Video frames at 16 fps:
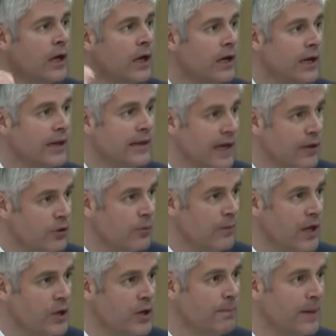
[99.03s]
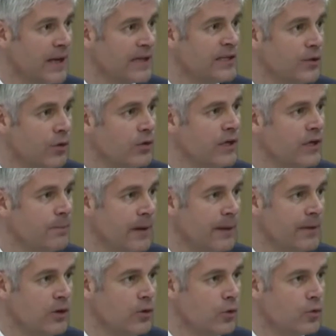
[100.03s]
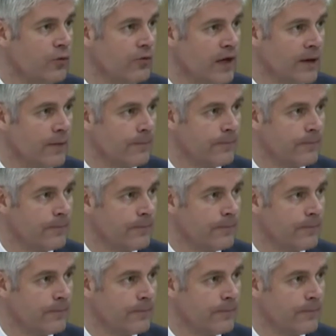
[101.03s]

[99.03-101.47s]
les tailles de marché pertinentes qui permettent de le couvrir.